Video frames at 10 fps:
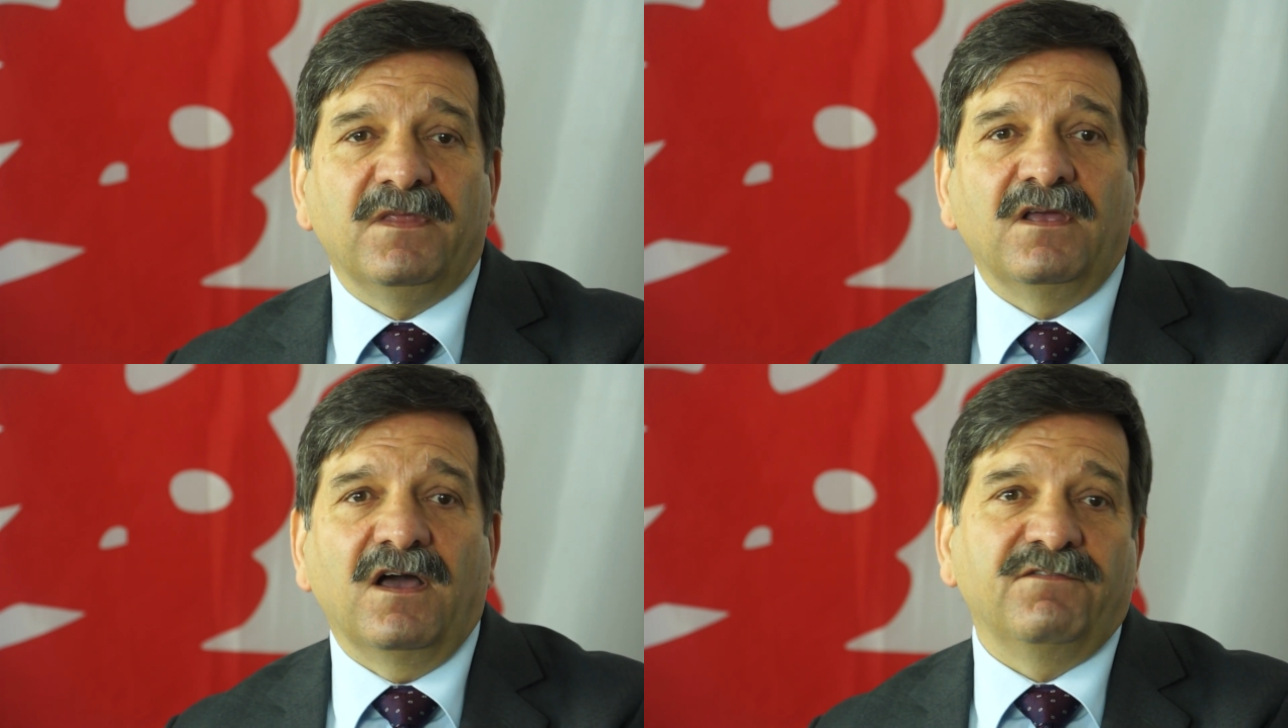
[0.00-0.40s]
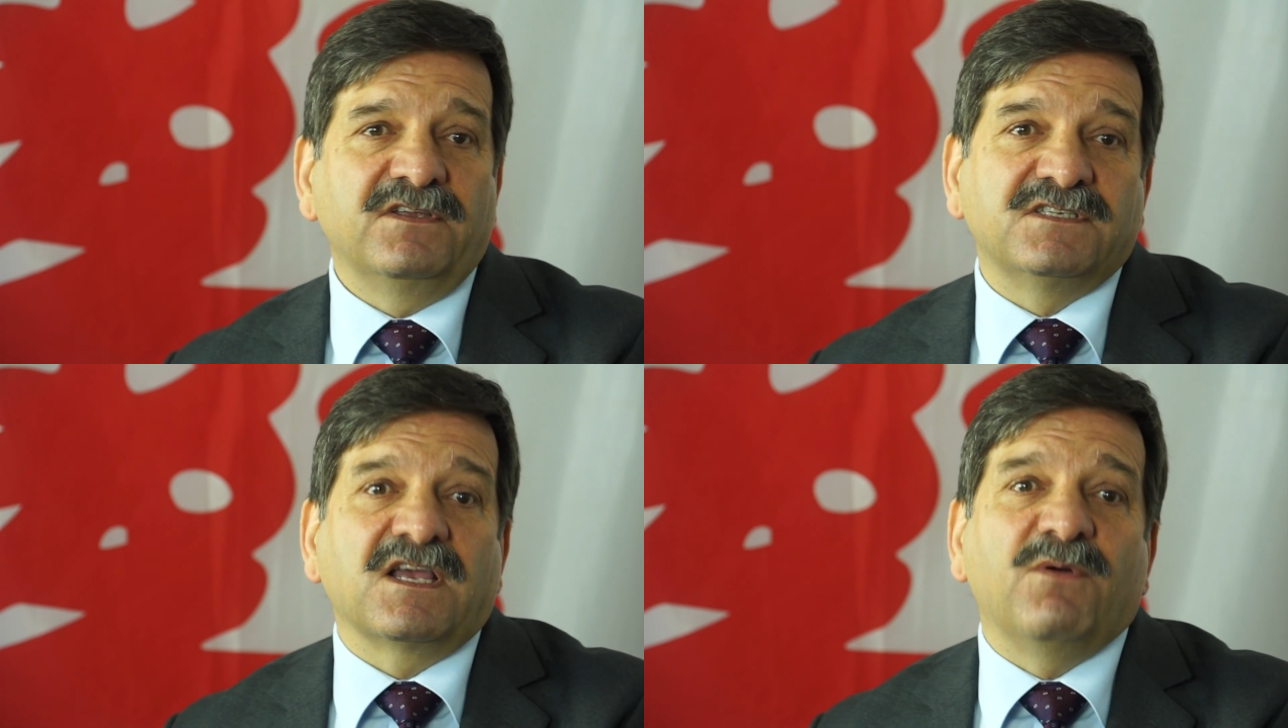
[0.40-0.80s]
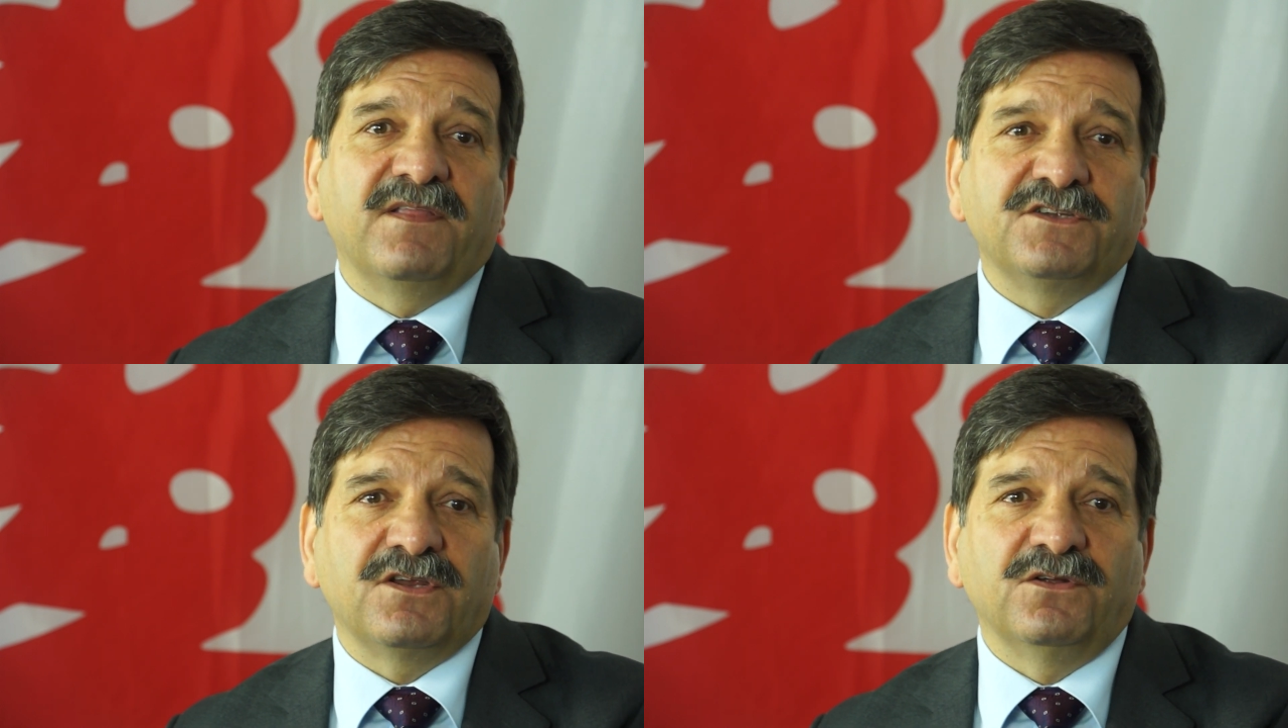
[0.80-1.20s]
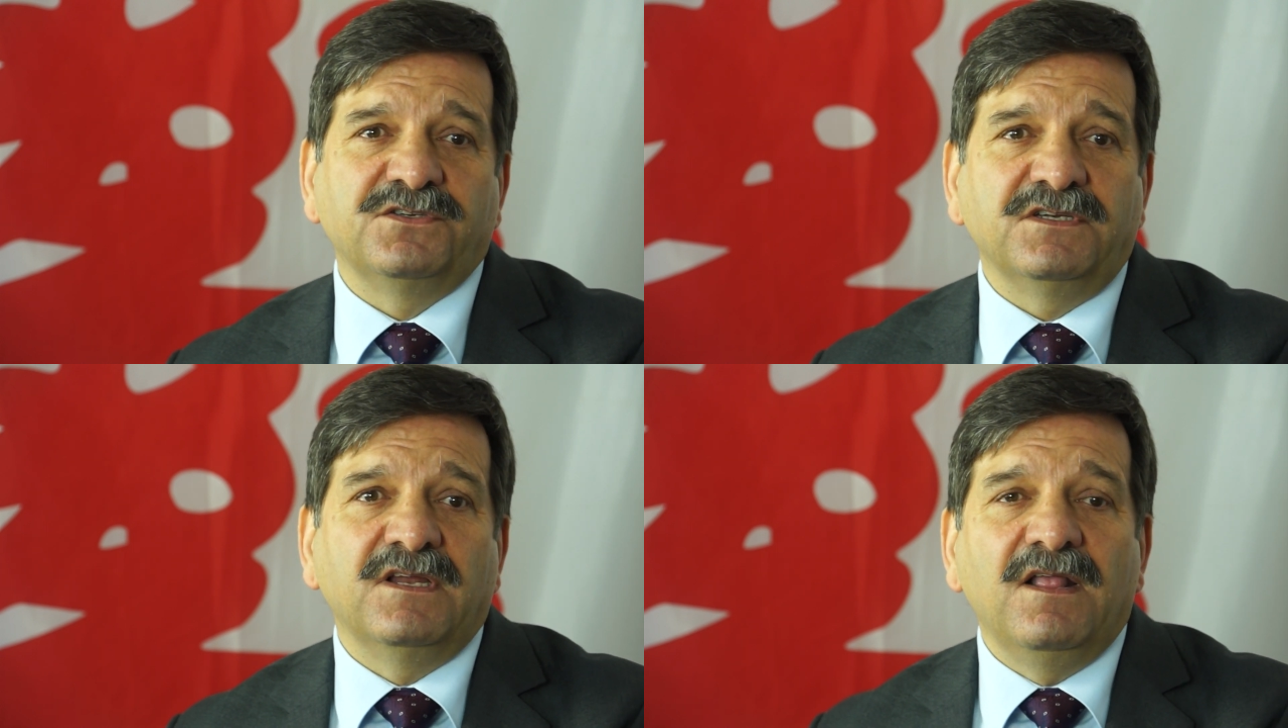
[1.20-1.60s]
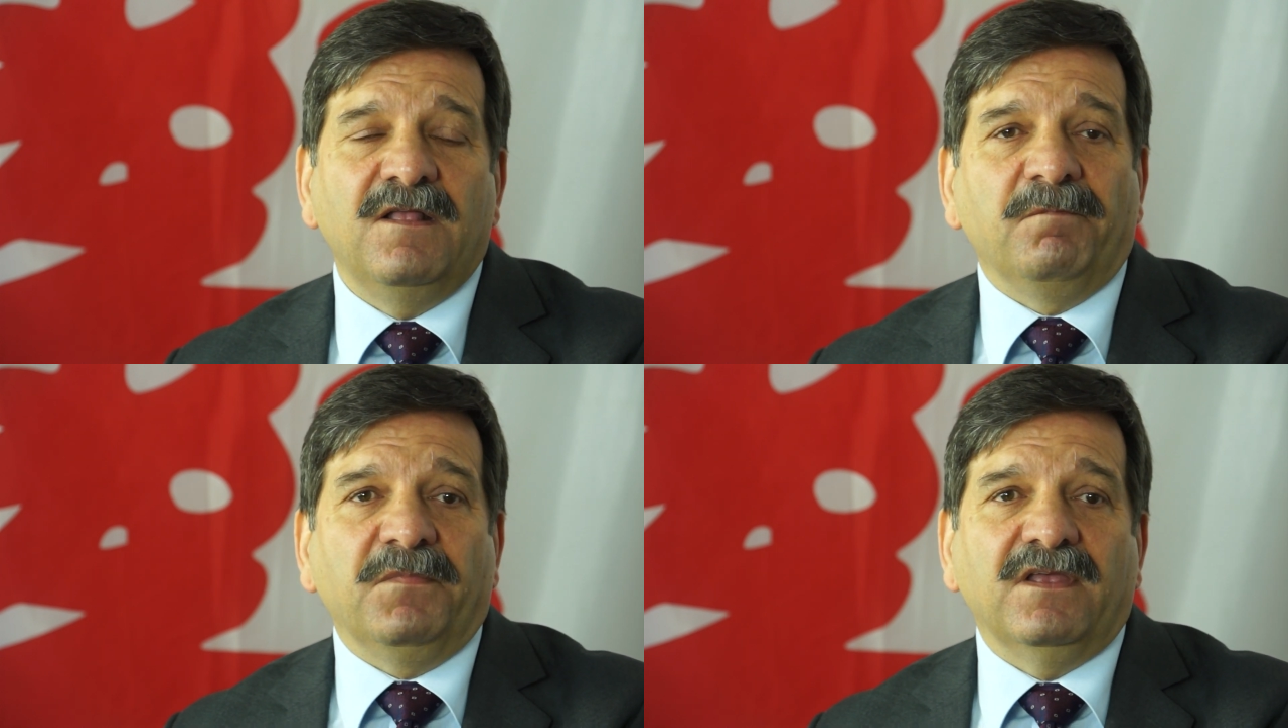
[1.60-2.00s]
a więc zakładać rodzin.
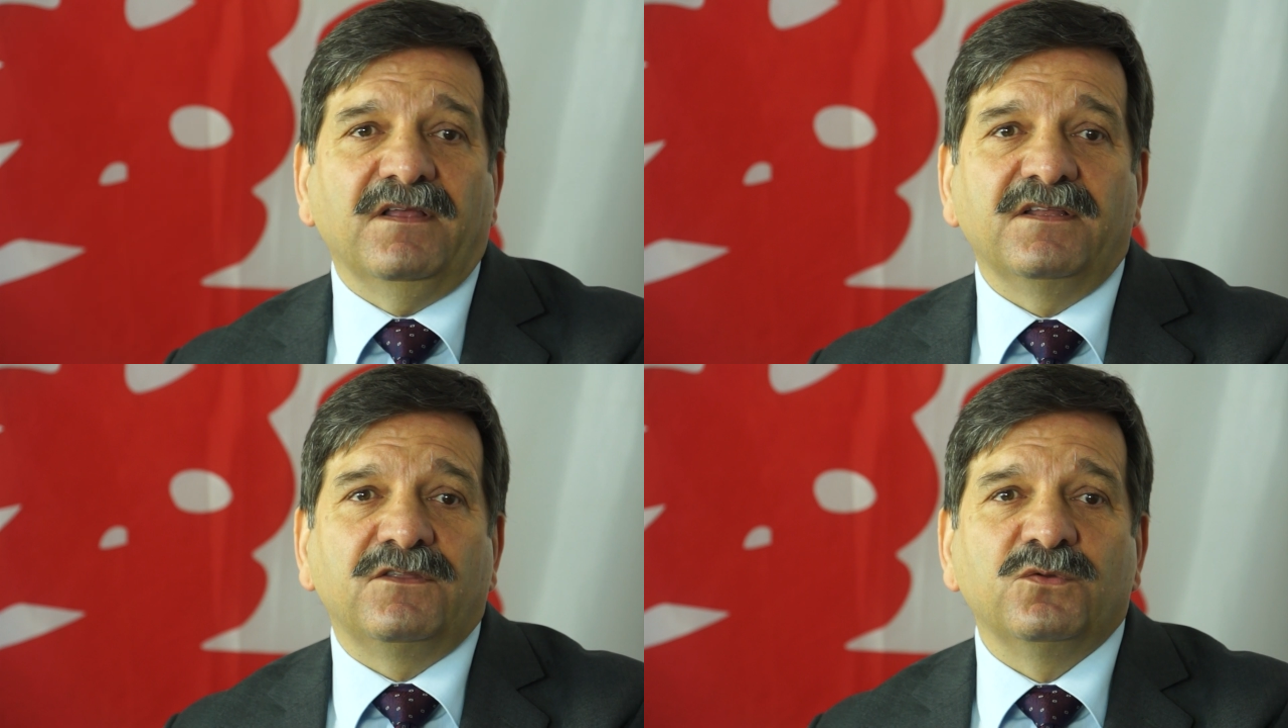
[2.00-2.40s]
E,